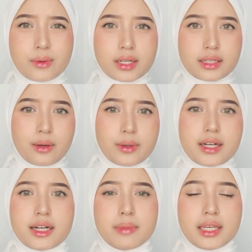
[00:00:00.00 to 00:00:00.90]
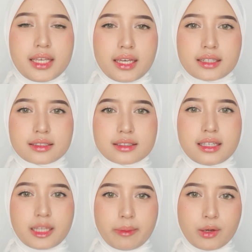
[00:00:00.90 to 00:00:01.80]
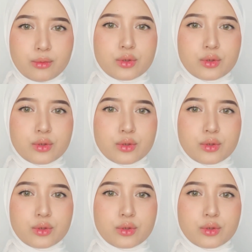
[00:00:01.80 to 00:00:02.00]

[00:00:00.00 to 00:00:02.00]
kulit aku yang demikian skin type aku